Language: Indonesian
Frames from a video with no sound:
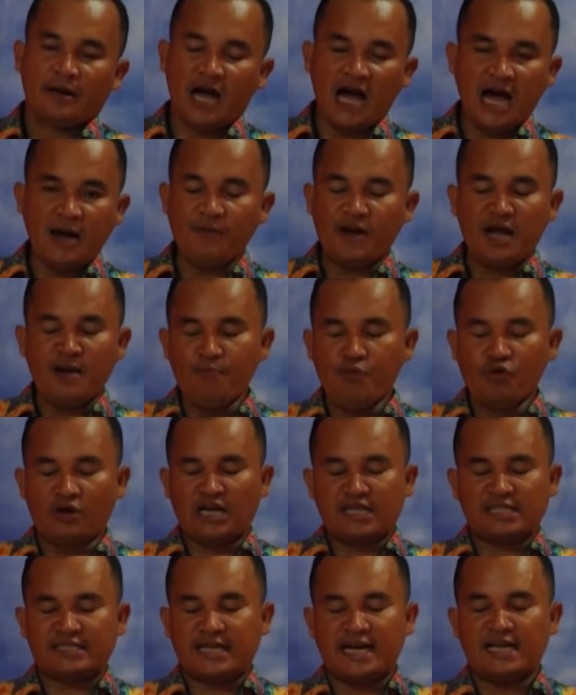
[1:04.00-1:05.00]
Abraham
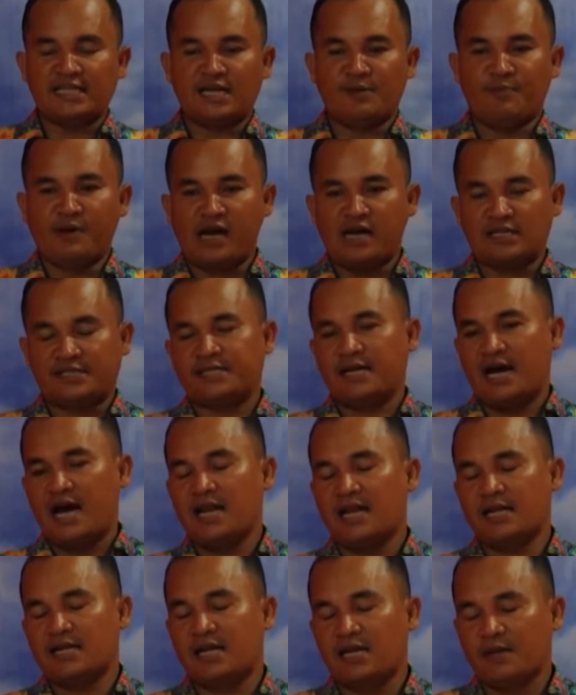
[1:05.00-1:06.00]
bukan saja mengasihi
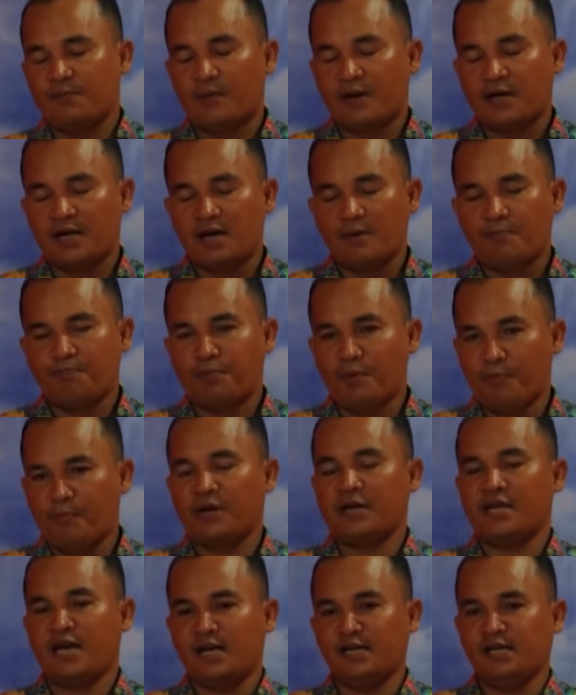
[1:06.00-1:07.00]
Allah daripada
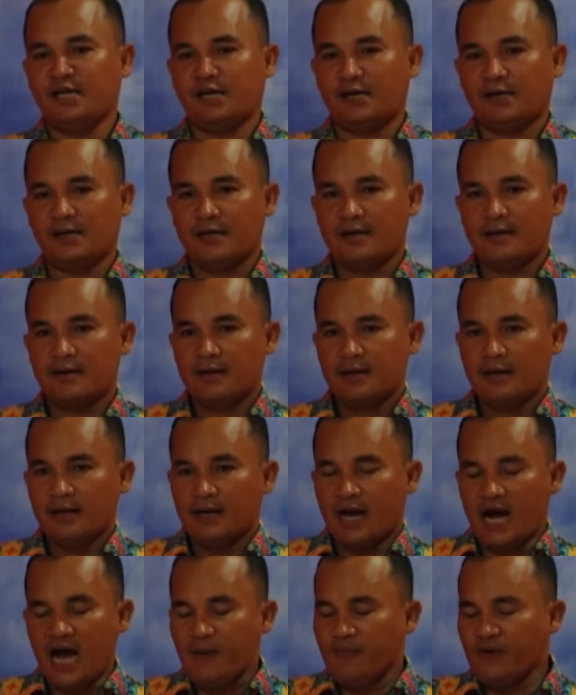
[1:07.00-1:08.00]
pemberiannya.
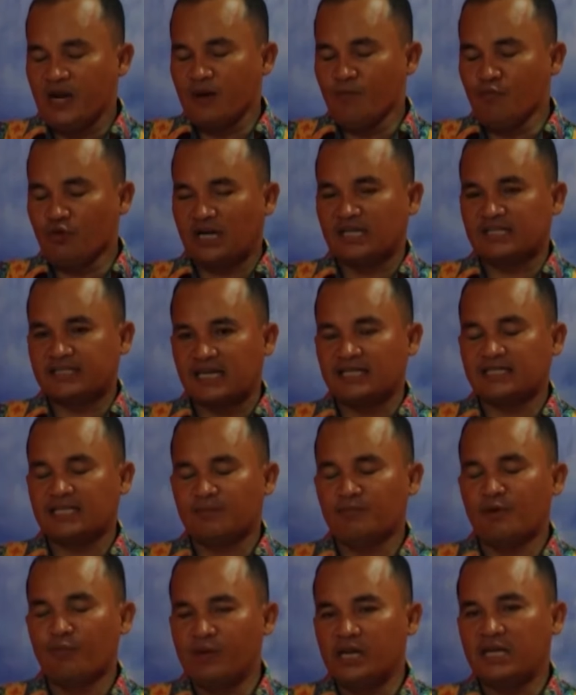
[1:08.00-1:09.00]
Abraham bukan
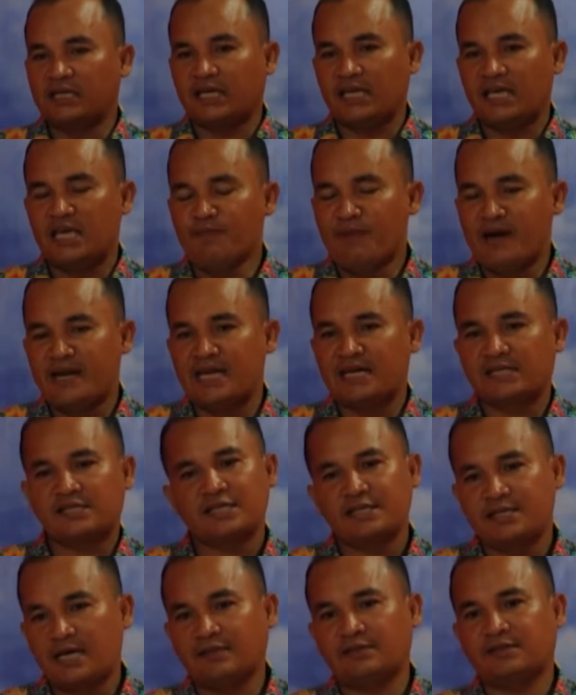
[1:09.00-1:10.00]
saja memiliki iman yang
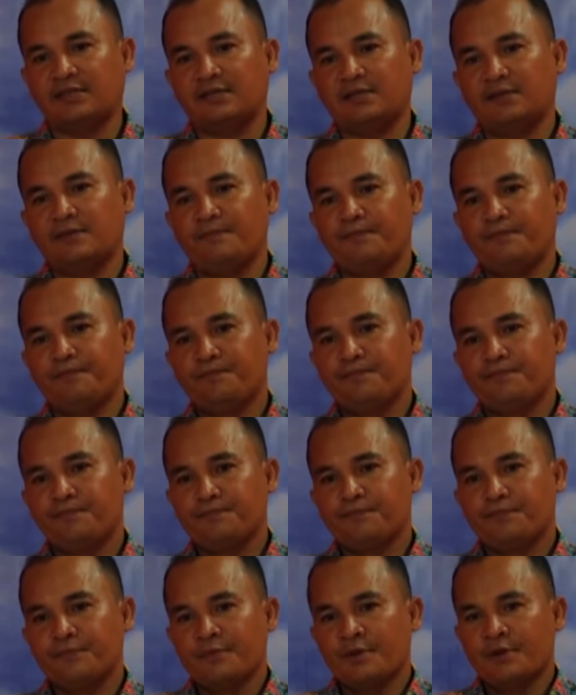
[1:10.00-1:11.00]
sejati,
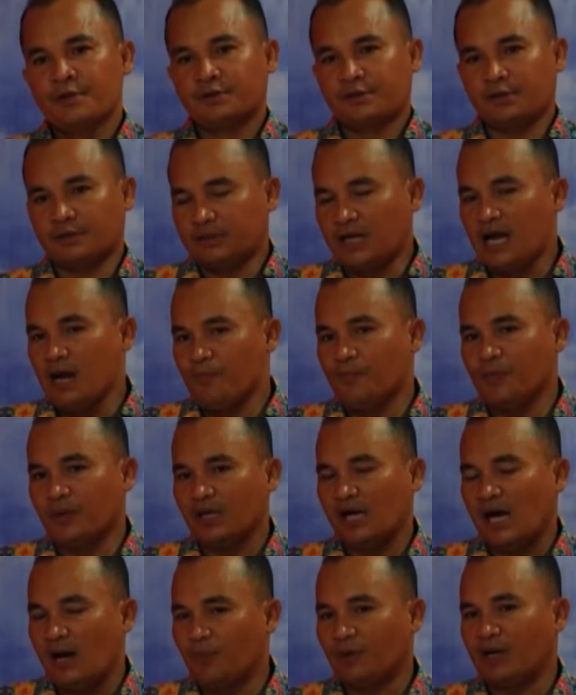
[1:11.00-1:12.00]

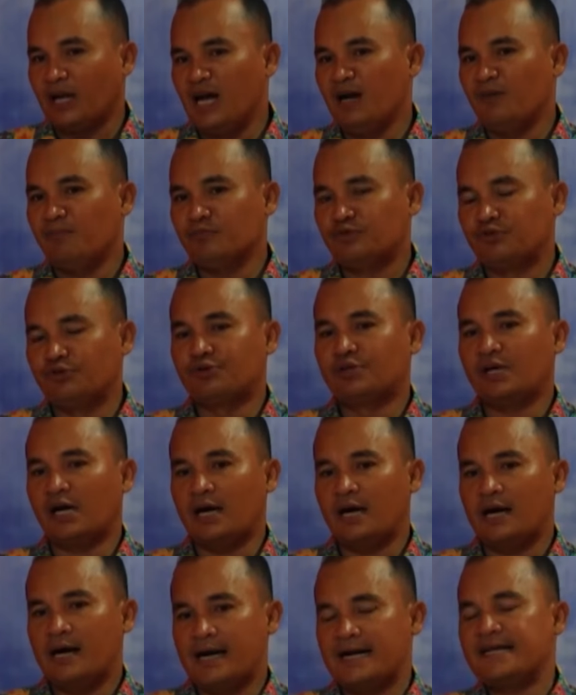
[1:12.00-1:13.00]
tetapi Abraham juga
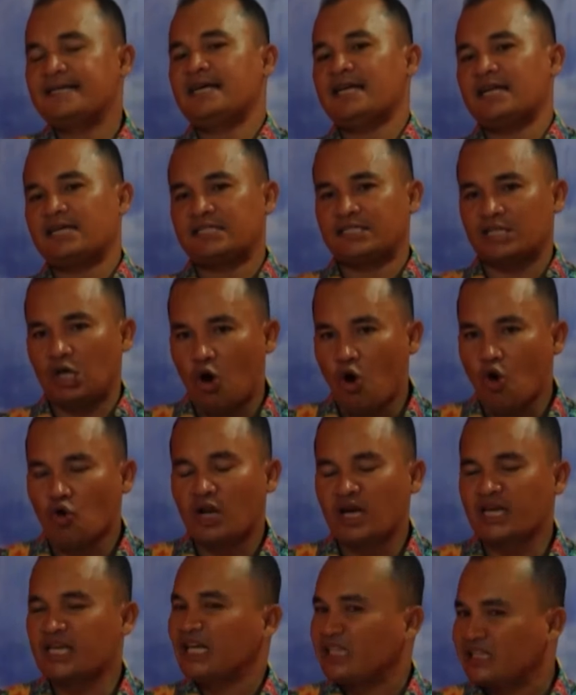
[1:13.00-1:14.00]
adalah
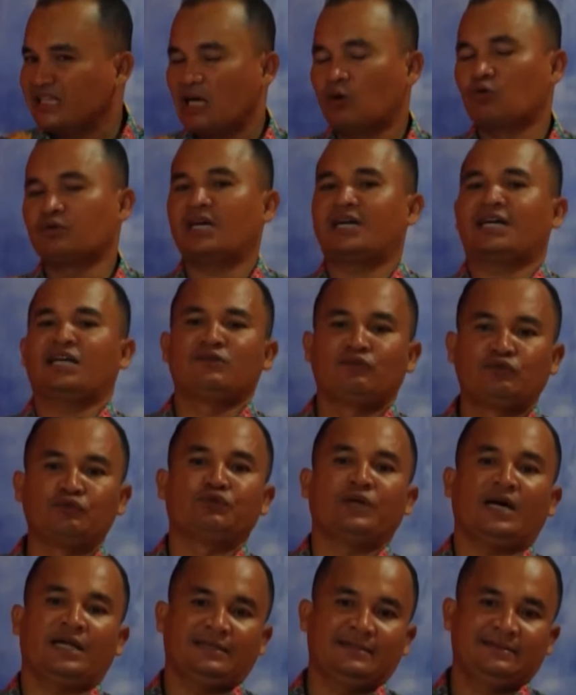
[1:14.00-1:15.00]
seorang yang takut akan
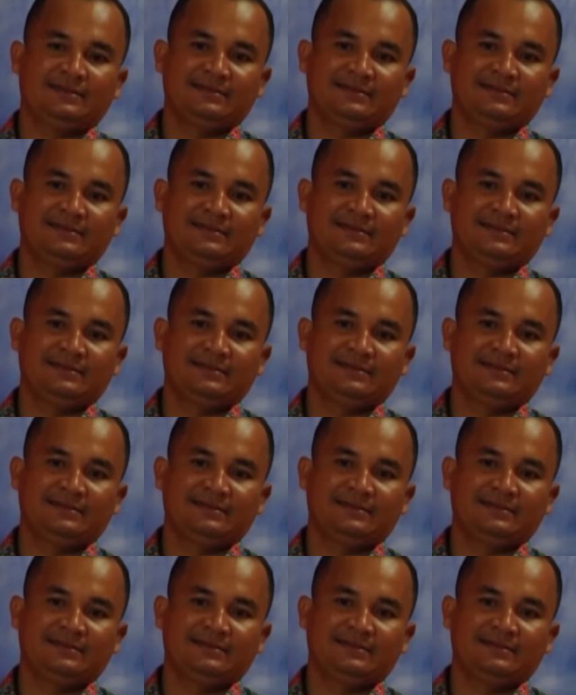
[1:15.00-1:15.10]
Tuhan.